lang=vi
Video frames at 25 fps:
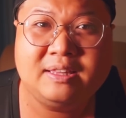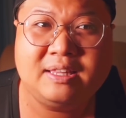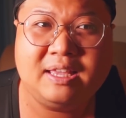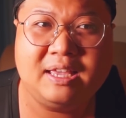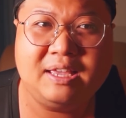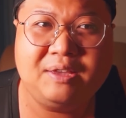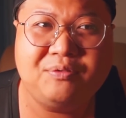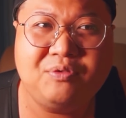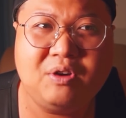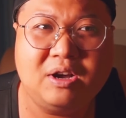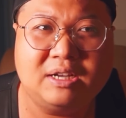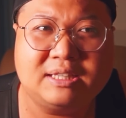
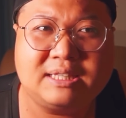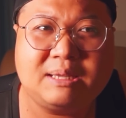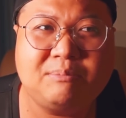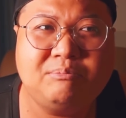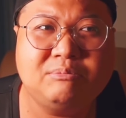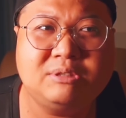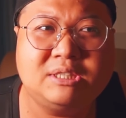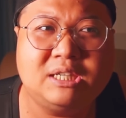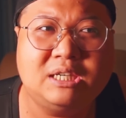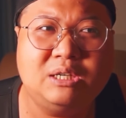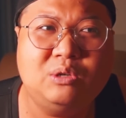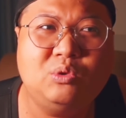thì phần
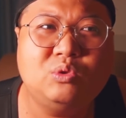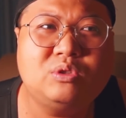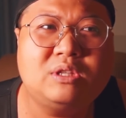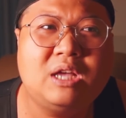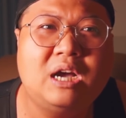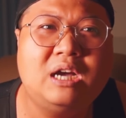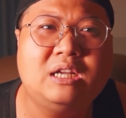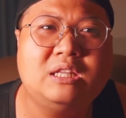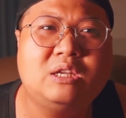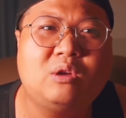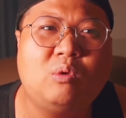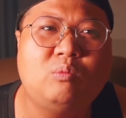tâm sự của
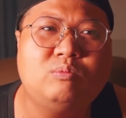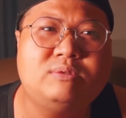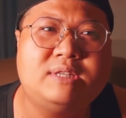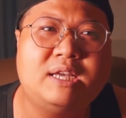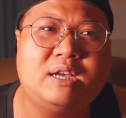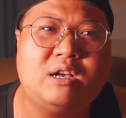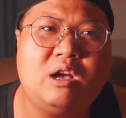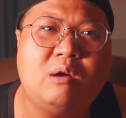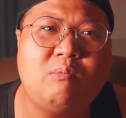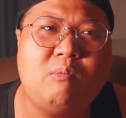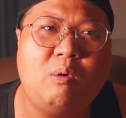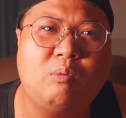tân nó cũng
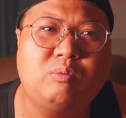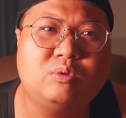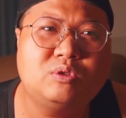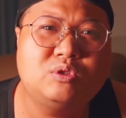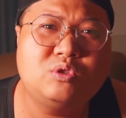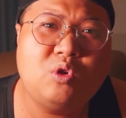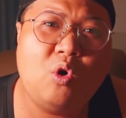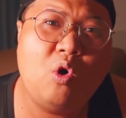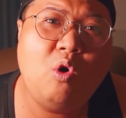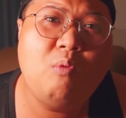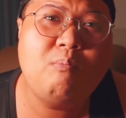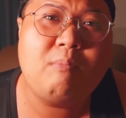sẽ có một
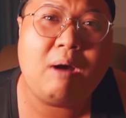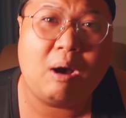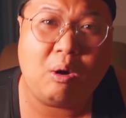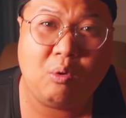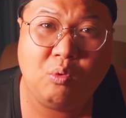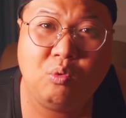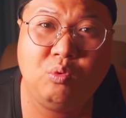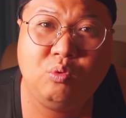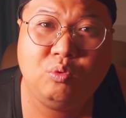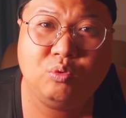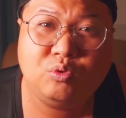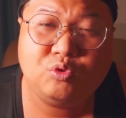số
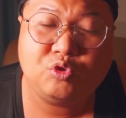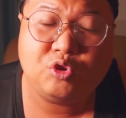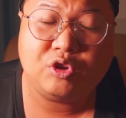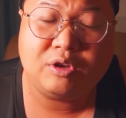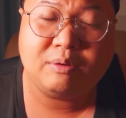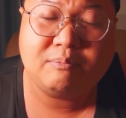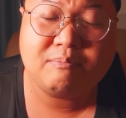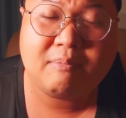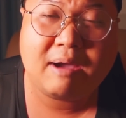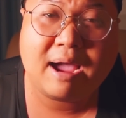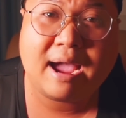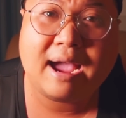mẫu
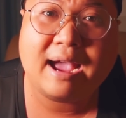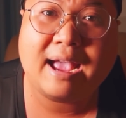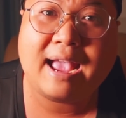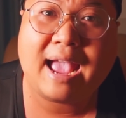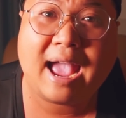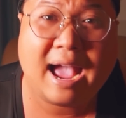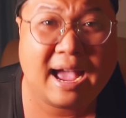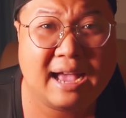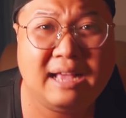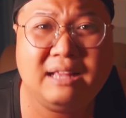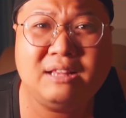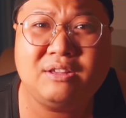chuyện ma
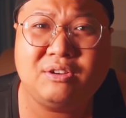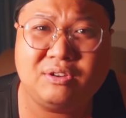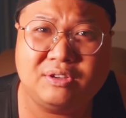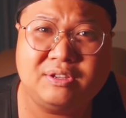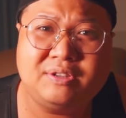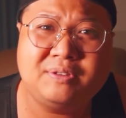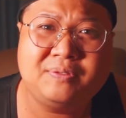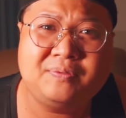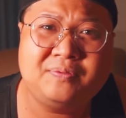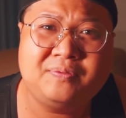ngắn thôi